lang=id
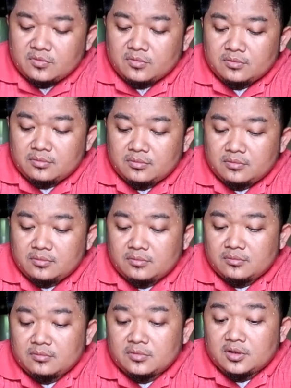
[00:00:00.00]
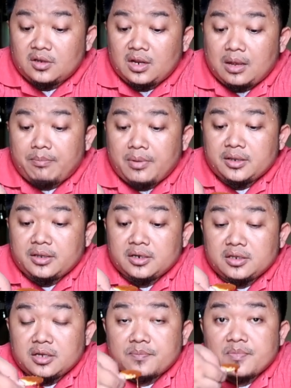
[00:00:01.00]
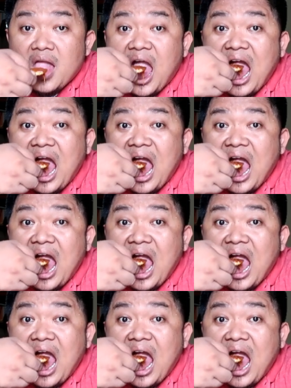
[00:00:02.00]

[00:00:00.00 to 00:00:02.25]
Hmm, ini apelnya nih.